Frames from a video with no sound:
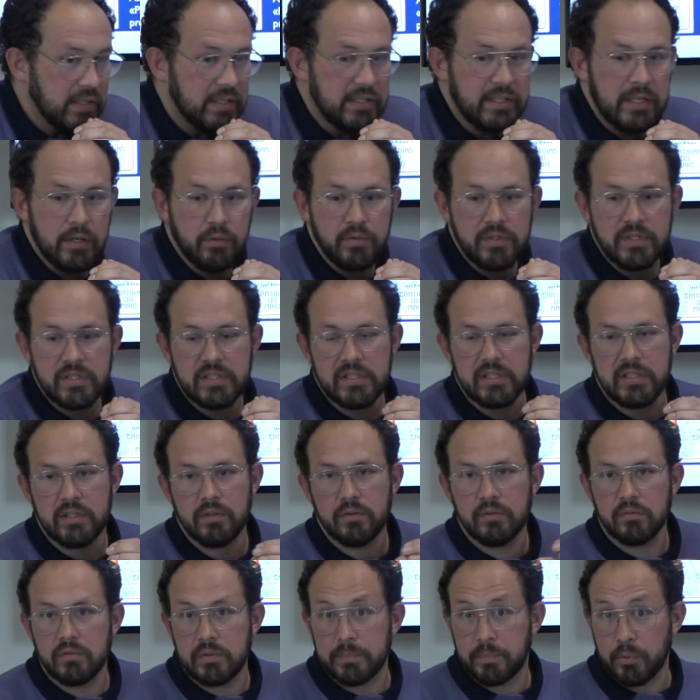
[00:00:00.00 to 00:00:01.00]
e ao
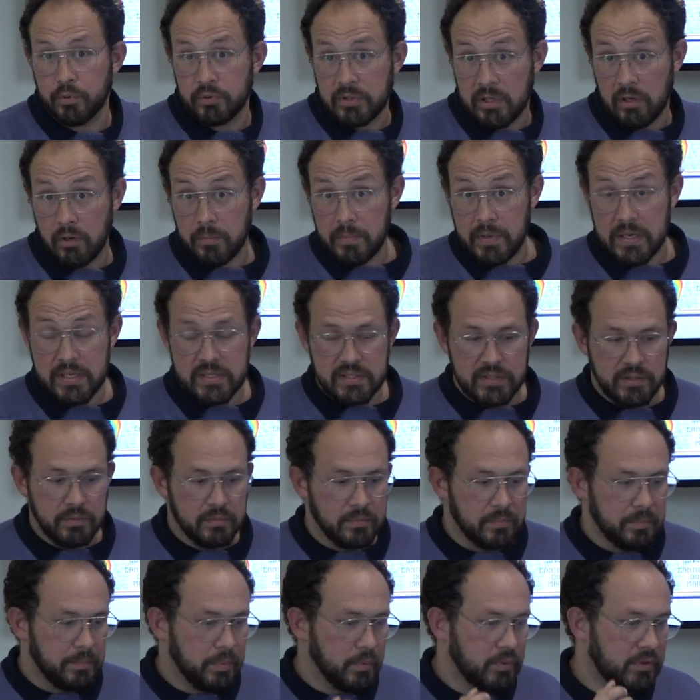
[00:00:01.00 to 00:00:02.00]
ensino em Portugal e
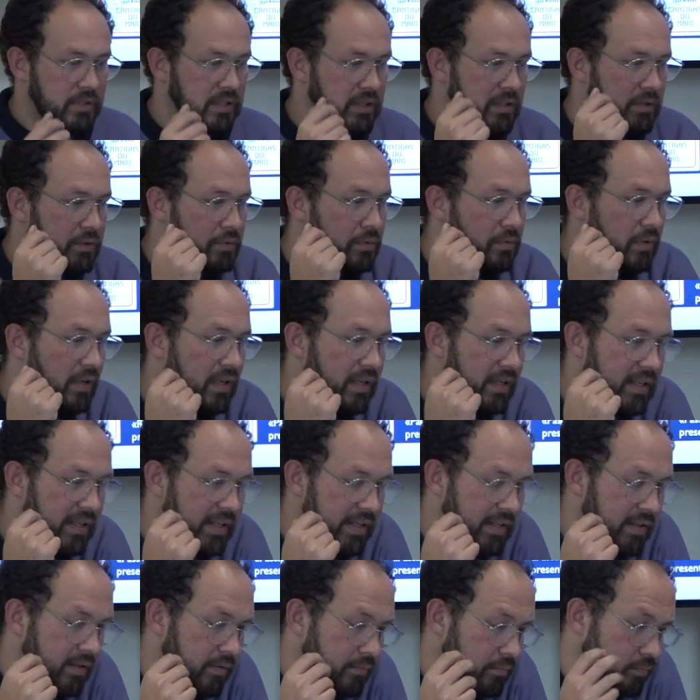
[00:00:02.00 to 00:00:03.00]
Brasil. Portanto,
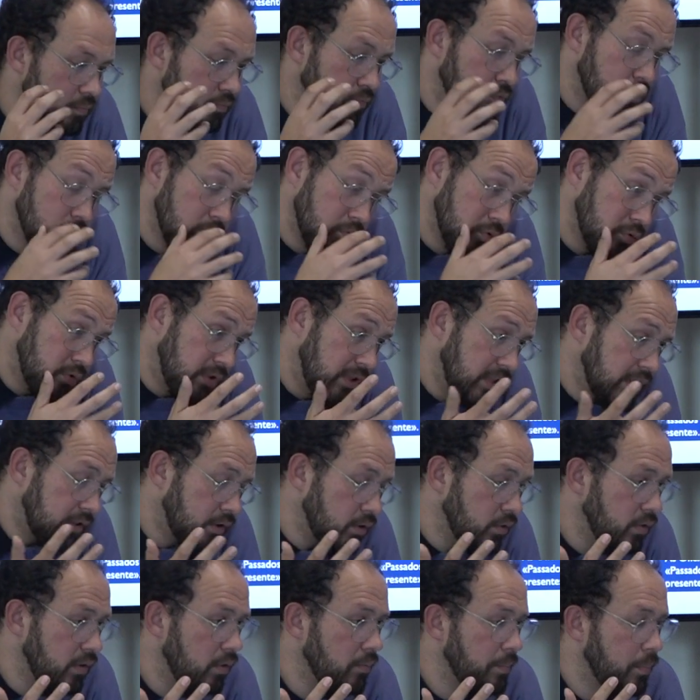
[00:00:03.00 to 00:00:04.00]
é, o
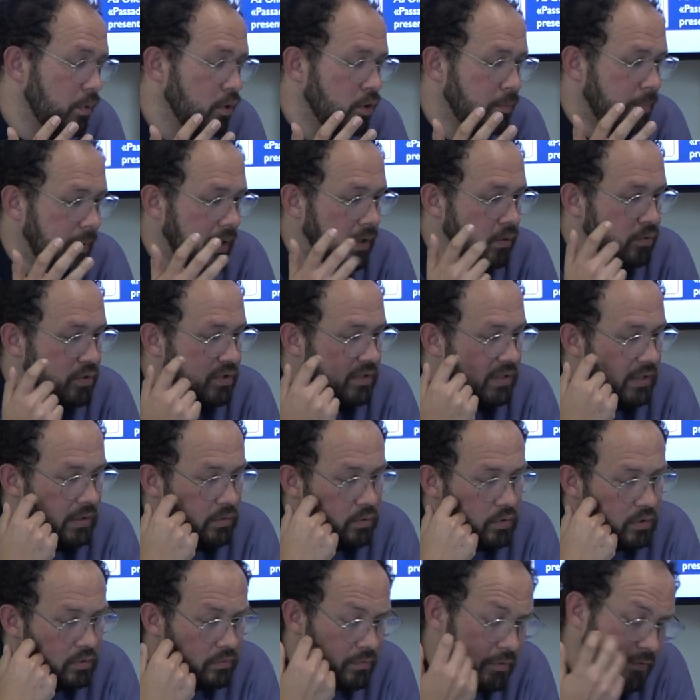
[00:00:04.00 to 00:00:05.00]
título é um pouco para ilustrar
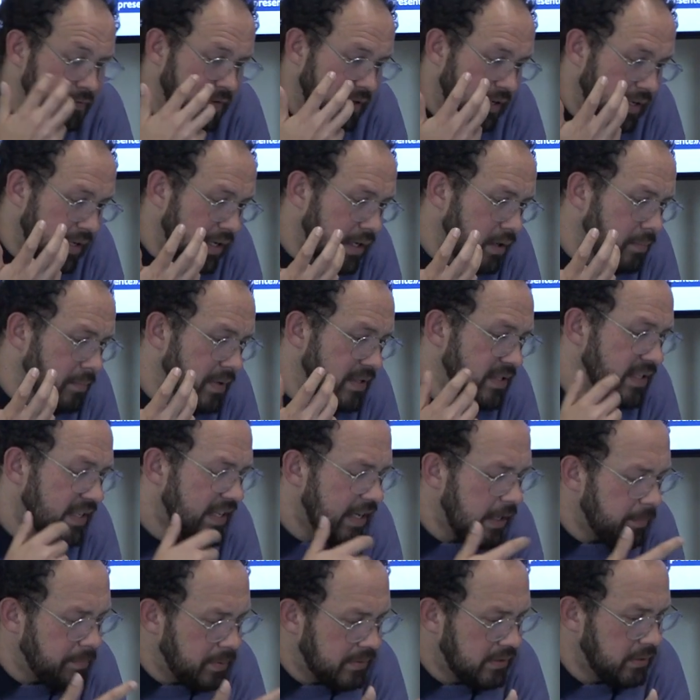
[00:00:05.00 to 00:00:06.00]
o que eu vou falar, mas a
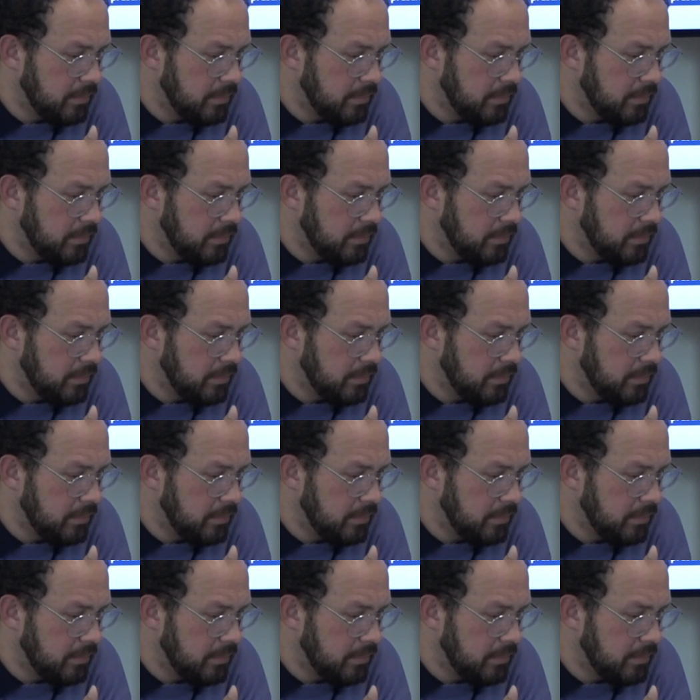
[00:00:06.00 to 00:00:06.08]
capa